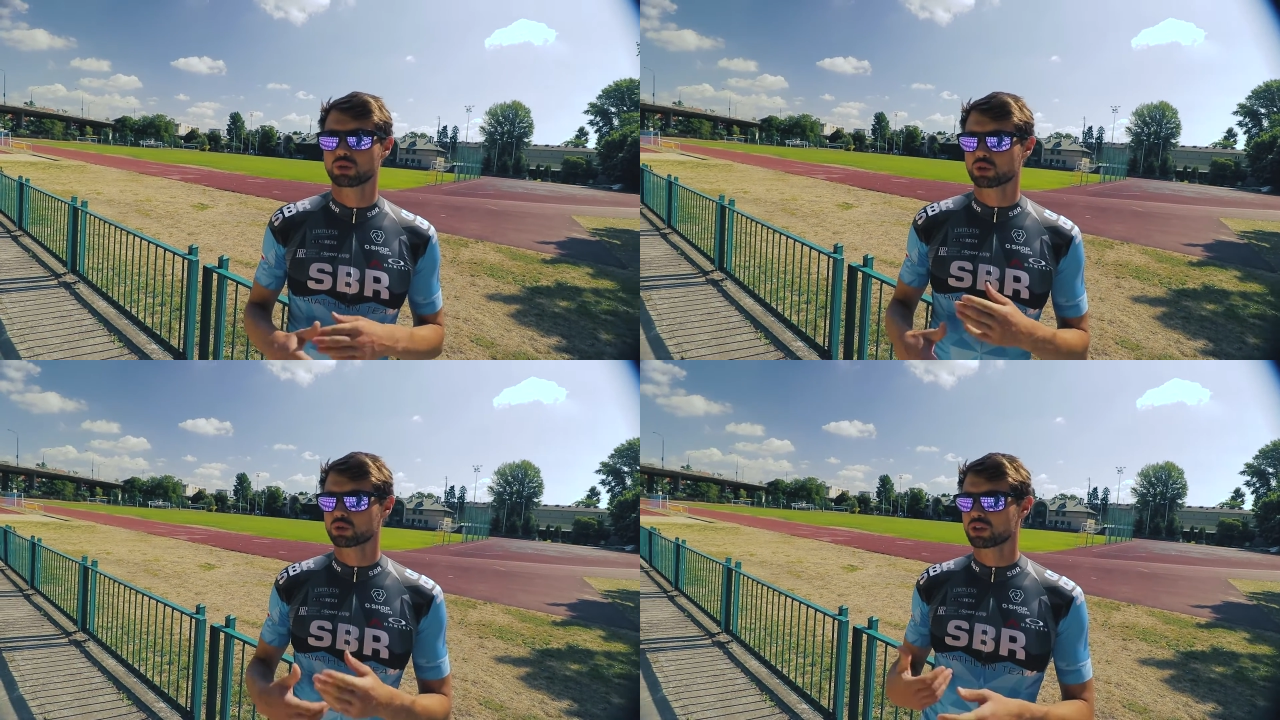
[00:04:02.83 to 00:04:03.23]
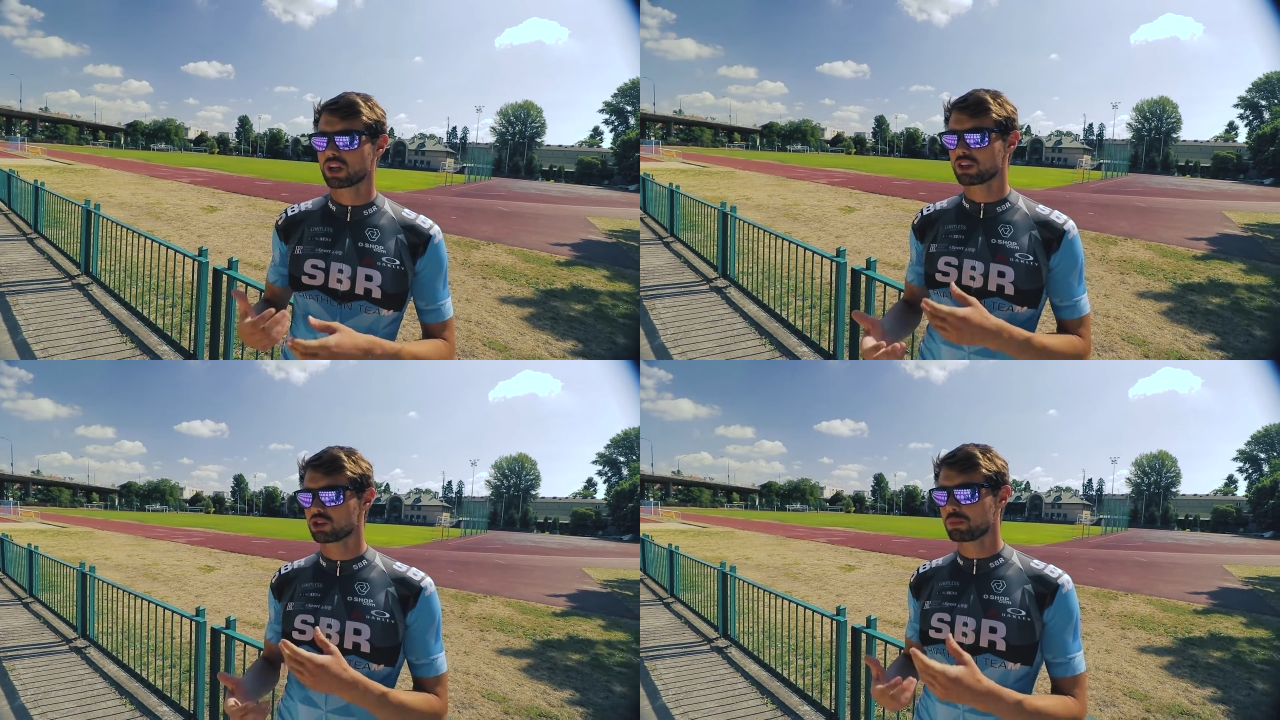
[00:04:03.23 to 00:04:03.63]
do
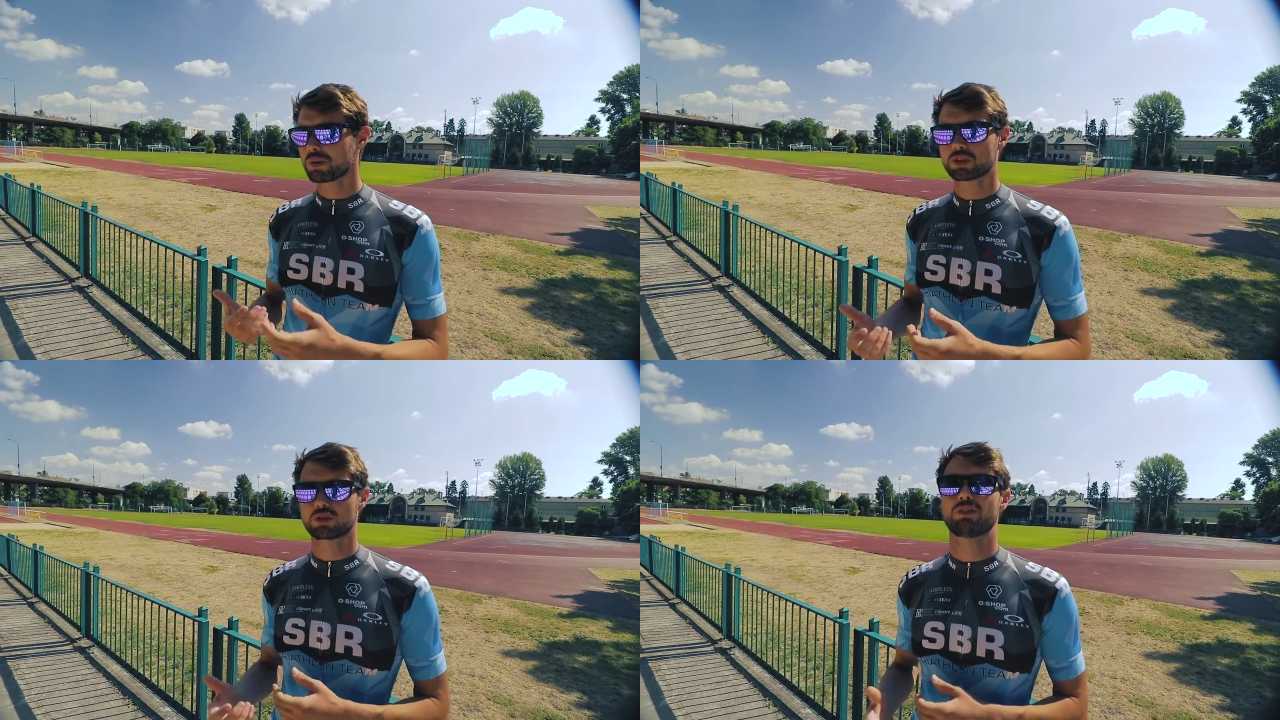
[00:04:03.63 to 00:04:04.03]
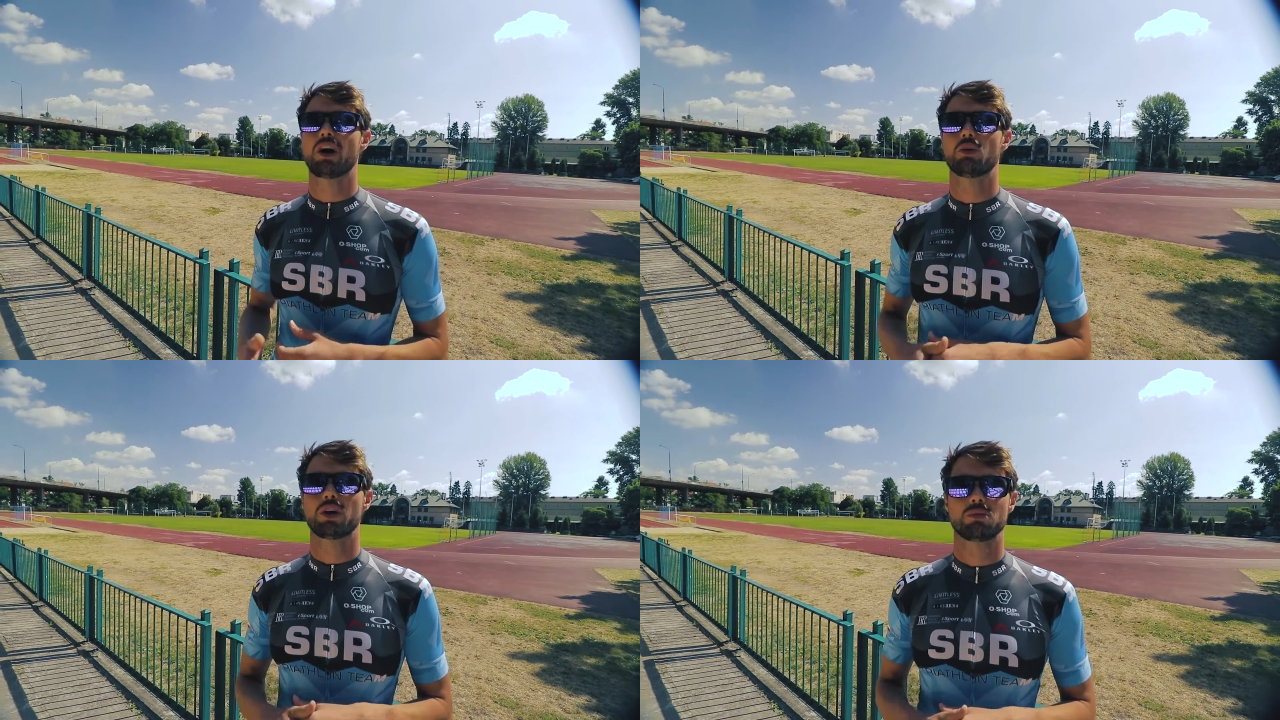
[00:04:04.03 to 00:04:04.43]
których
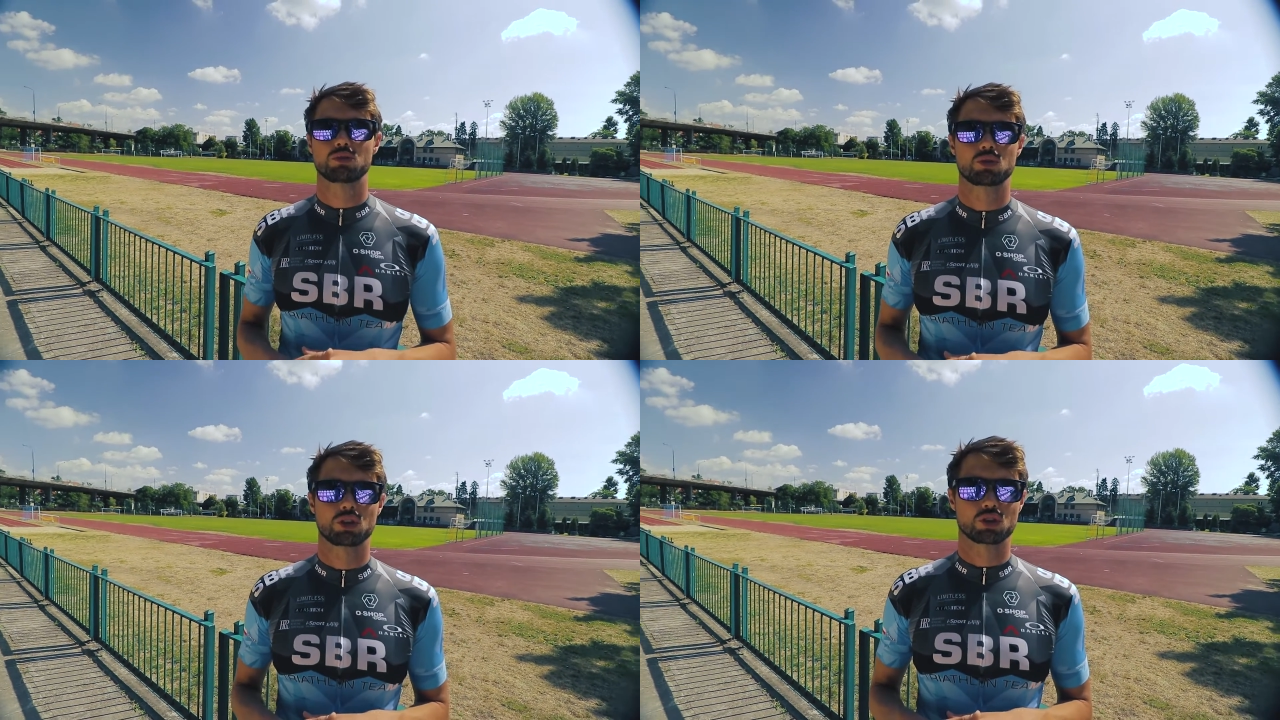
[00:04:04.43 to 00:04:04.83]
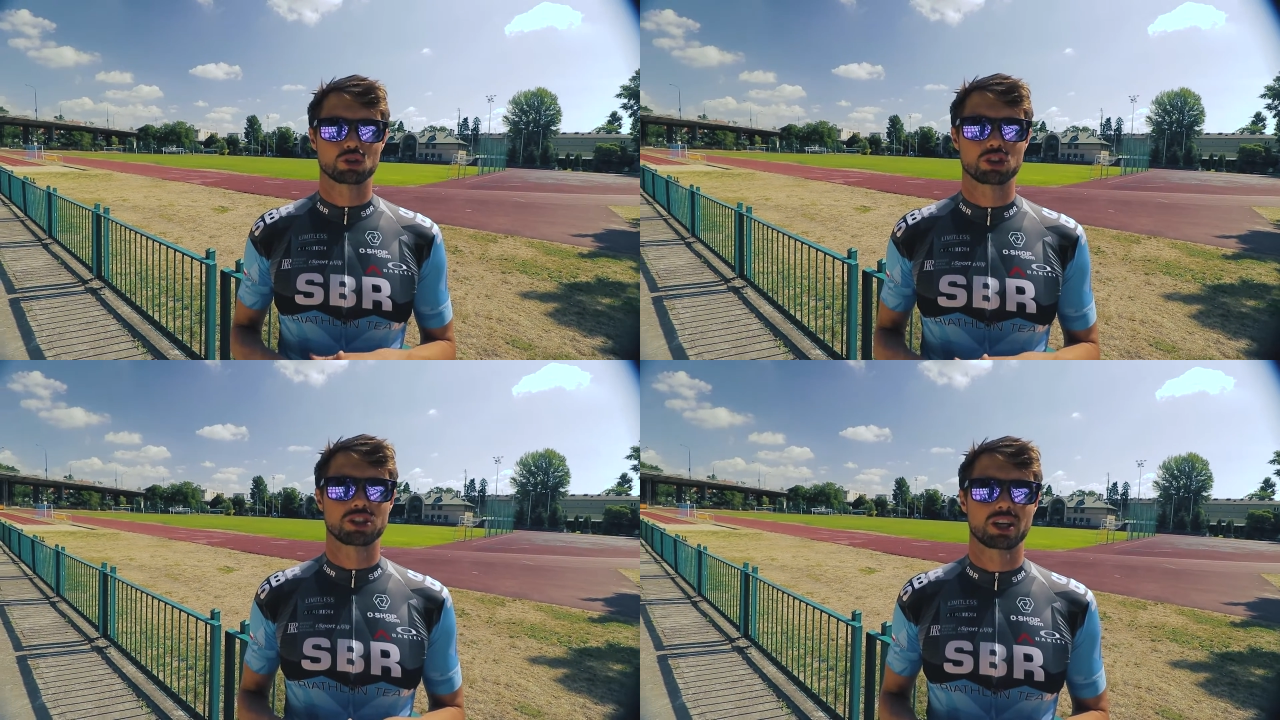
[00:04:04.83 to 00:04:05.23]
dopracowałem, z których
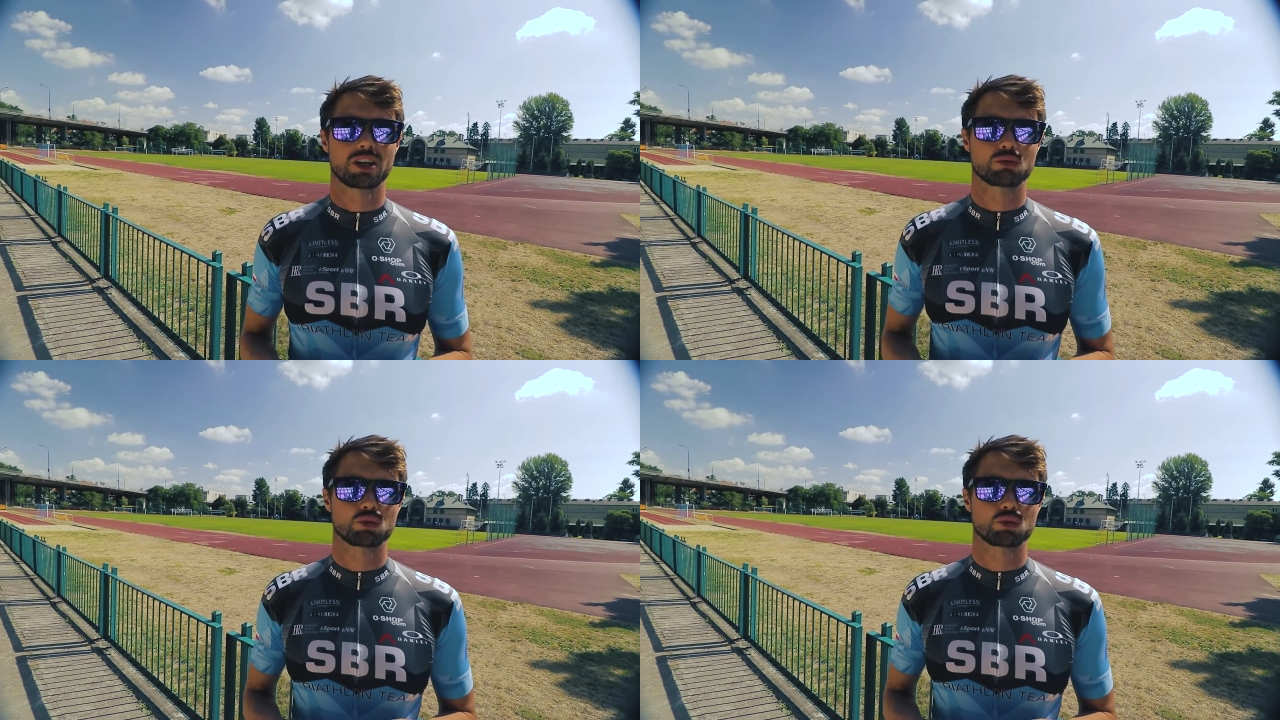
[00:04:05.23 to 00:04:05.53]
korzystam,